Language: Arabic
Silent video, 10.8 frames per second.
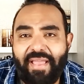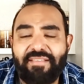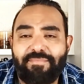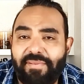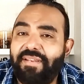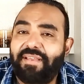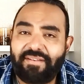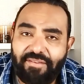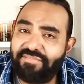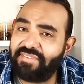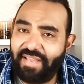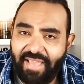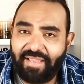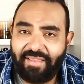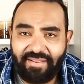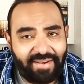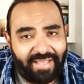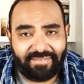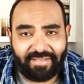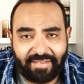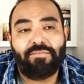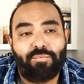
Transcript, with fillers: عايز منك نفس الحاجه اللي عندك